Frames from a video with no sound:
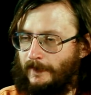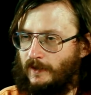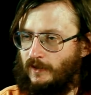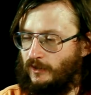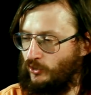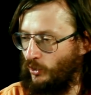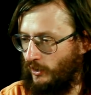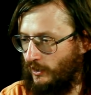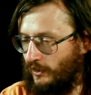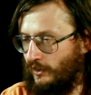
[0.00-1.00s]
А,
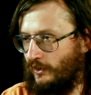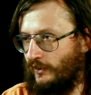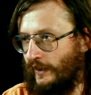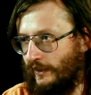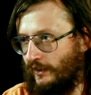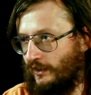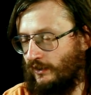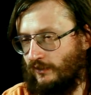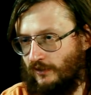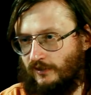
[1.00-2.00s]
только
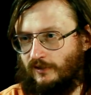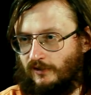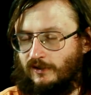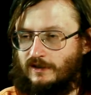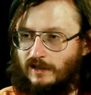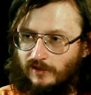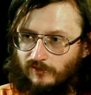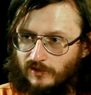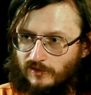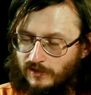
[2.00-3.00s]
надо это дело
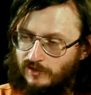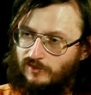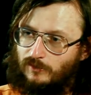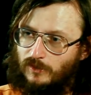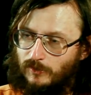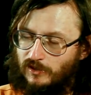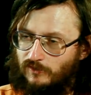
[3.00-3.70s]
исследовать, надо мимо